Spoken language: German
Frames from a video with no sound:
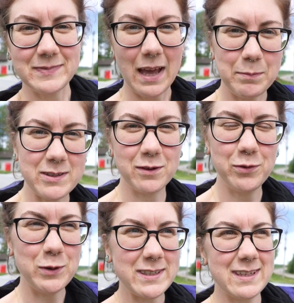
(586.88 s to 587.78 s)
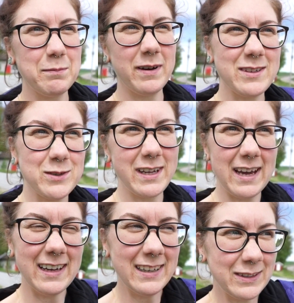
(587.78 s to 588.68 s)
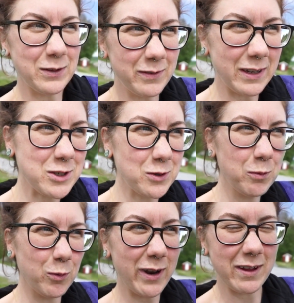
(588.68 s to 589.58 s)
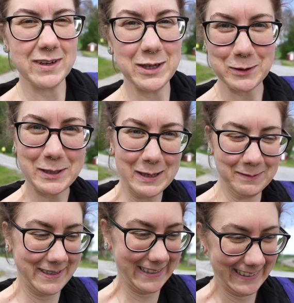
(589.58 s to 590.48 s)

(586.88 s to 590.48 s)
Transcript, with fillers: Ich habe das Gefühl, dass da immer so der norwegische Humor dann wieder durchkommt.